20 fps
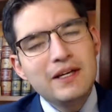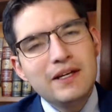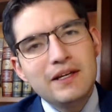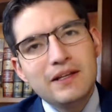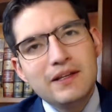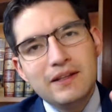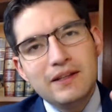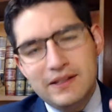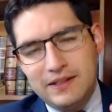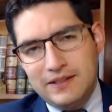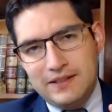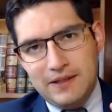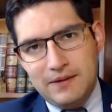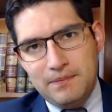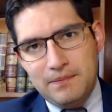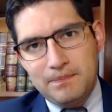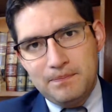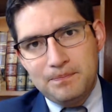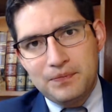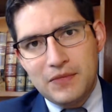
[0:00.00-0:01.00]
Dice,
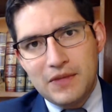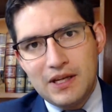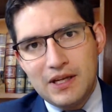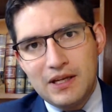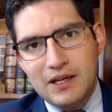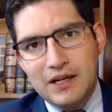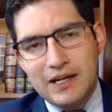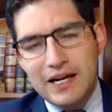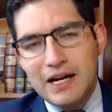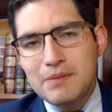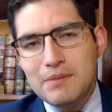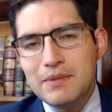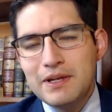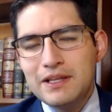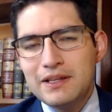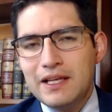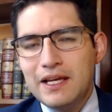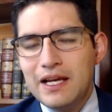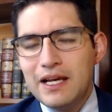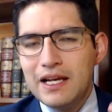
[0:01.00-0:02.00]

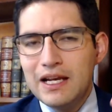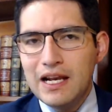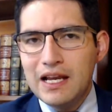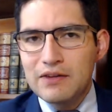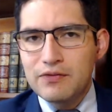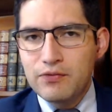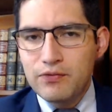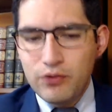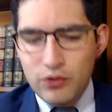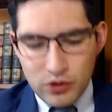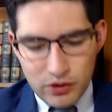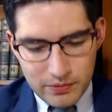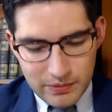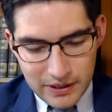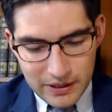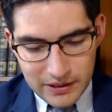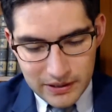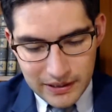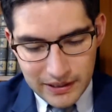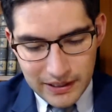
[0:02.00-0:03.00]
realmente la
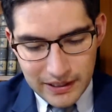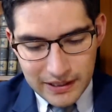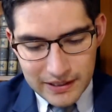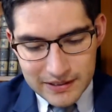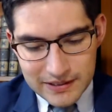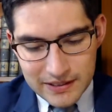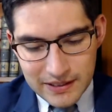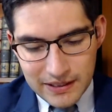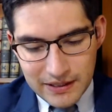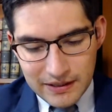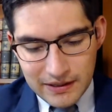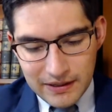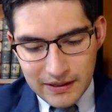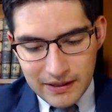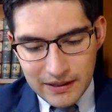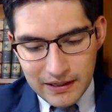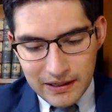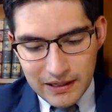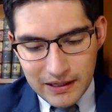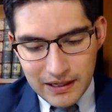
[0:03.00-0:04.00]
forma, ella dice,
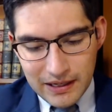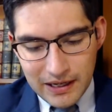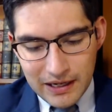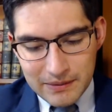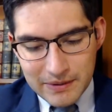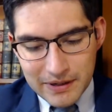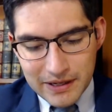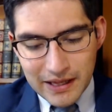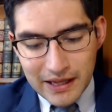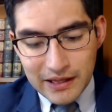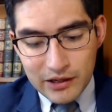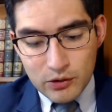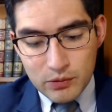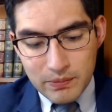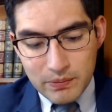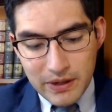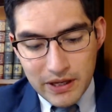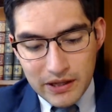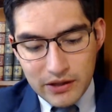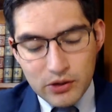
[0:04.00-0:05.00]
el verdadero
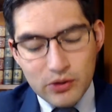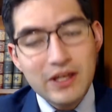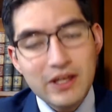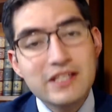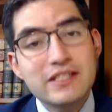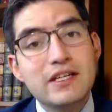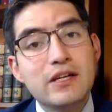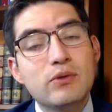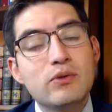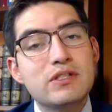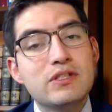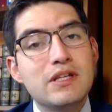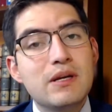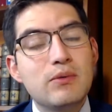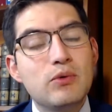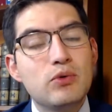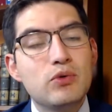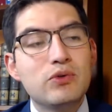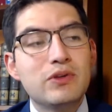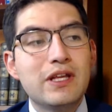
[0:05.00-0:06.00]
medio de hacer nuestra
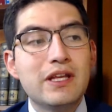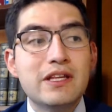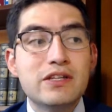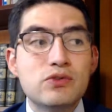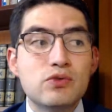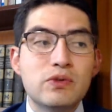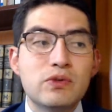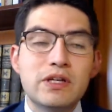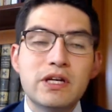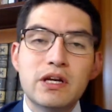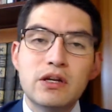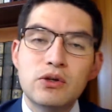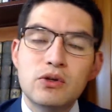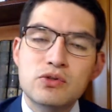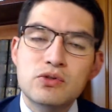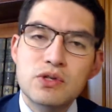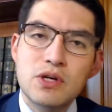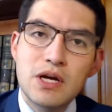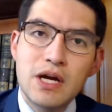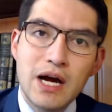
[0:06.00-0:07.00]
voluntad es
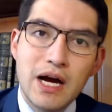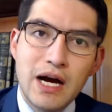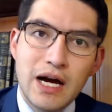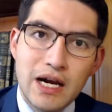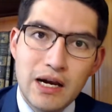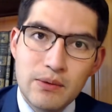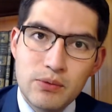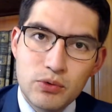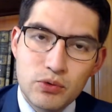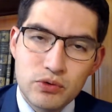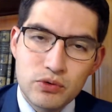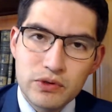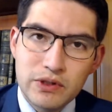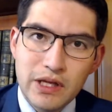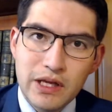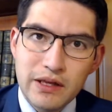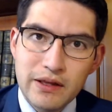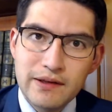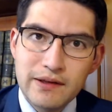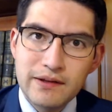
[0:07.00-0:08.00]
unirnos a la
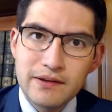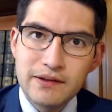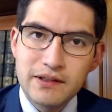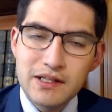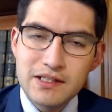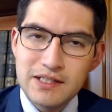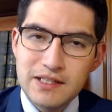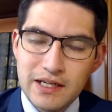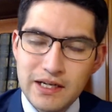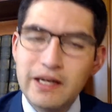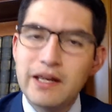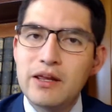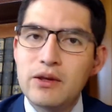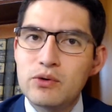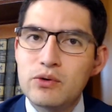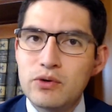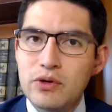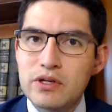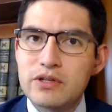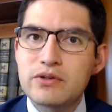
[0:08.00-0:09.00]
voluntad del Sagrado
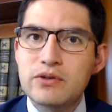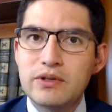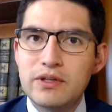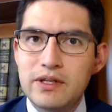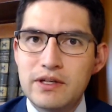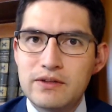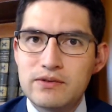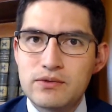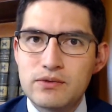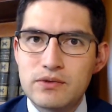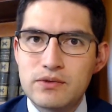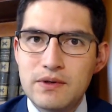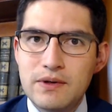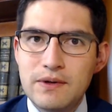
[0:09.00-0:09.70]
Corazón de Jesús.